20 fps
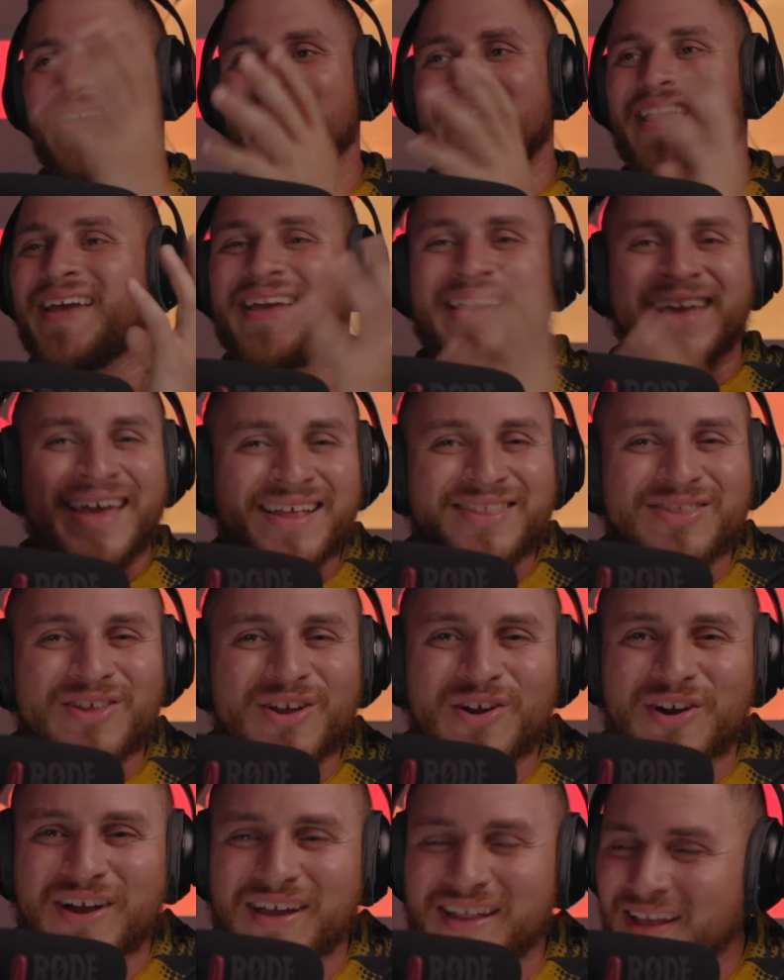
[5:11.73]
E, esto
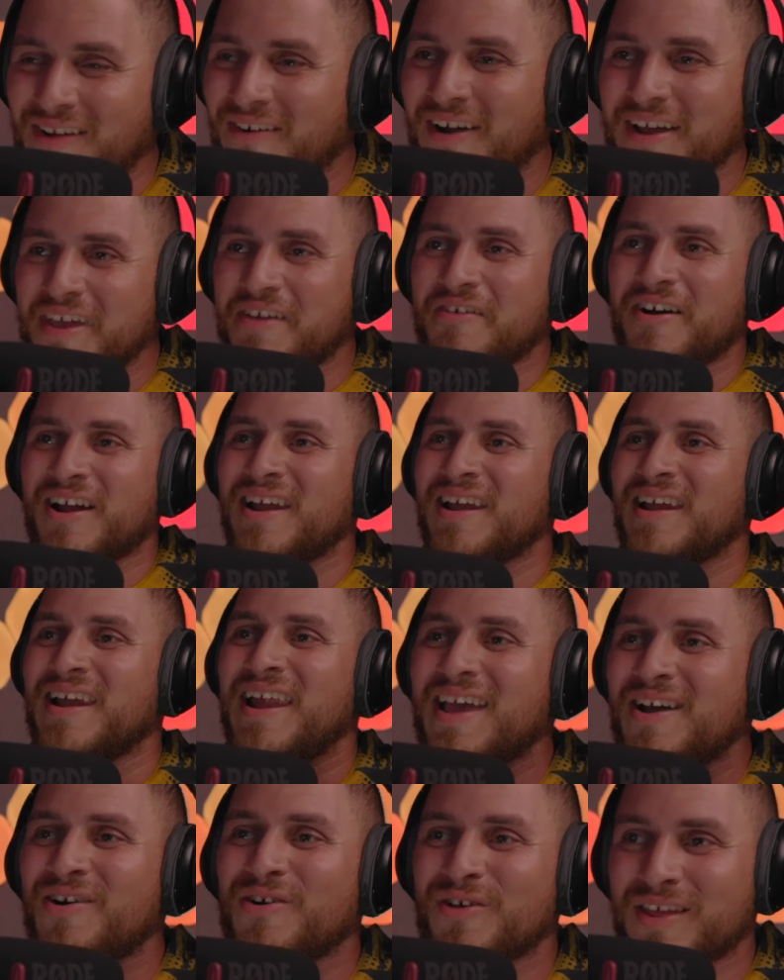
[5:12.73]
es lo que te va a llevar
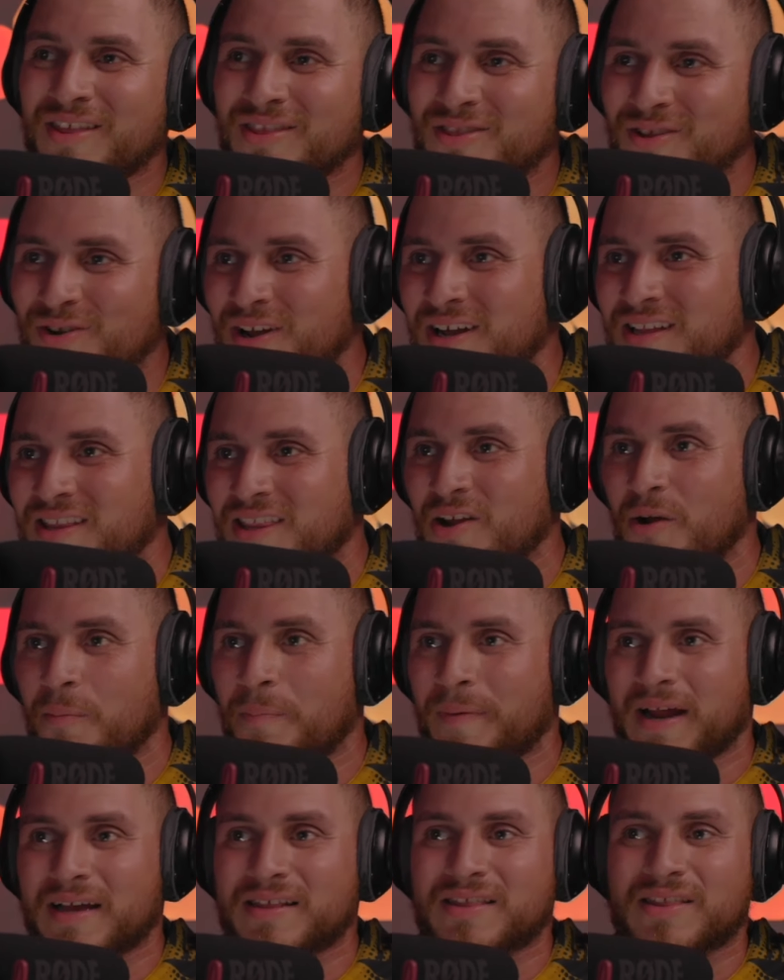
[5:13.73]
lejos dentro del tiro
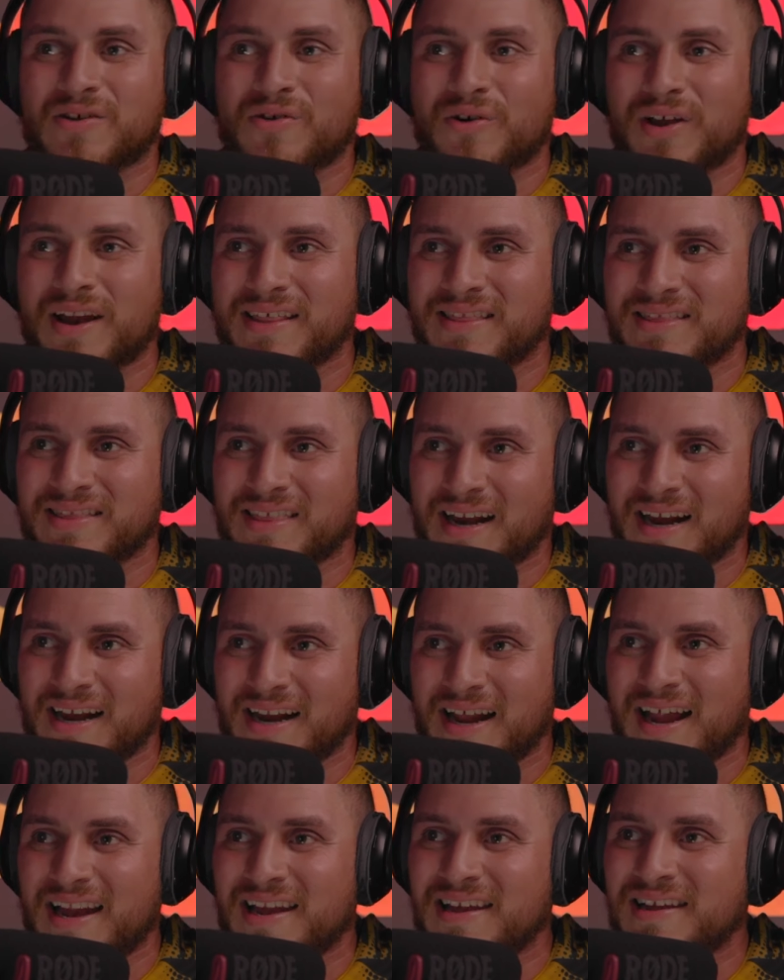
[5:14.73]
práctico, el
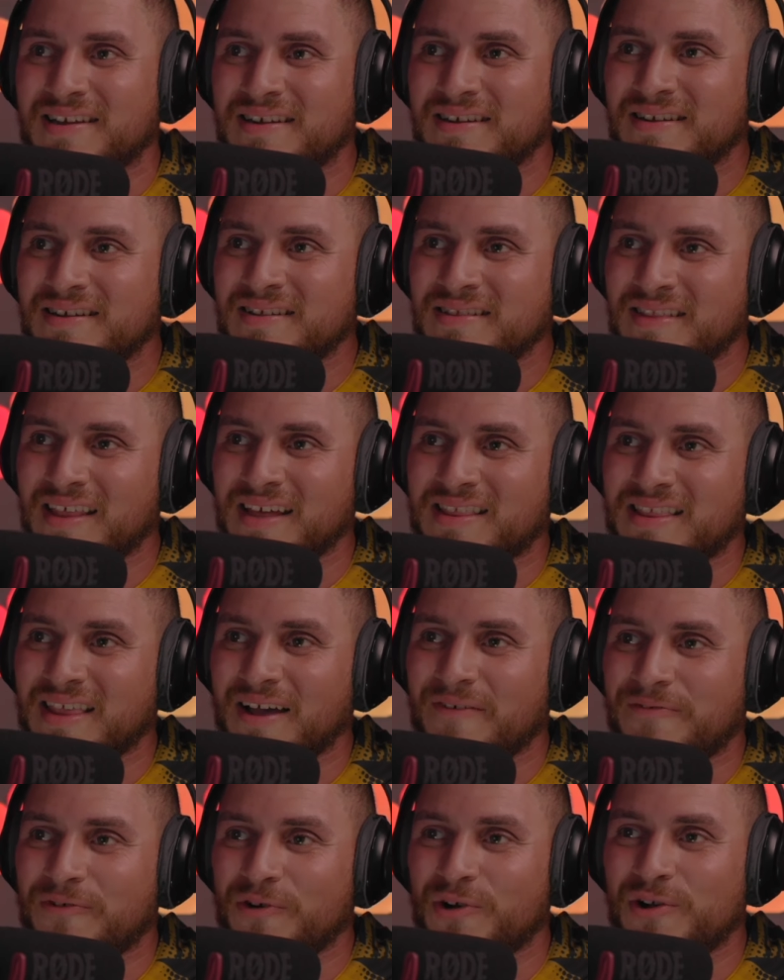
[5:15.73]
entrenar de
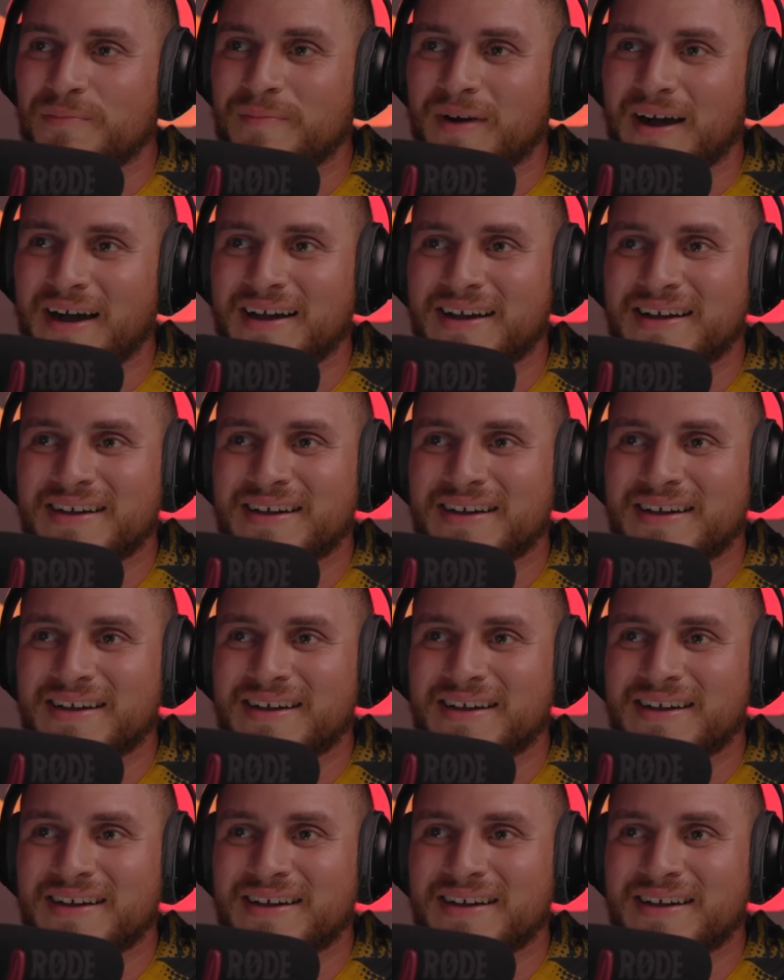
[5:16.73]
esta forma.